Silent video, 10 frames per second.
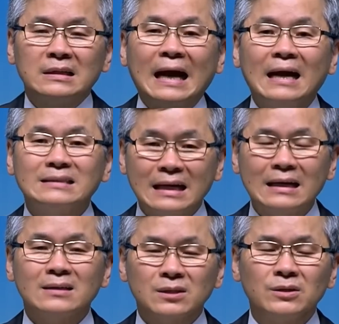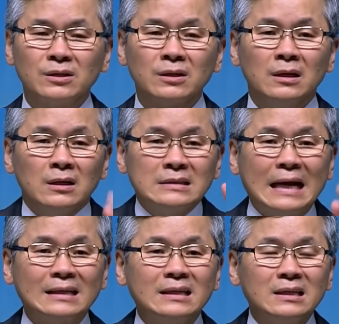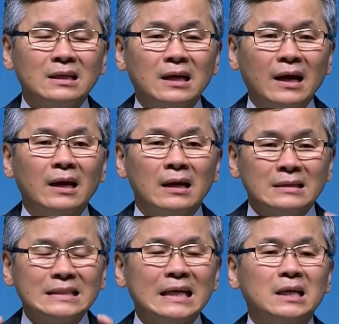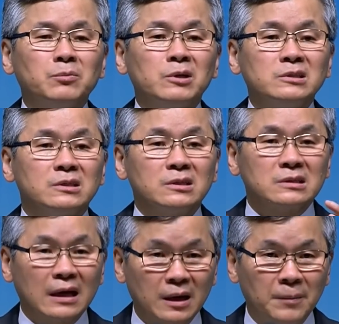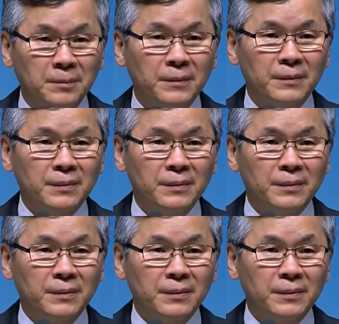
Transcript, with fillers: 다 자라서 자기 일에 책임을 지는 사람.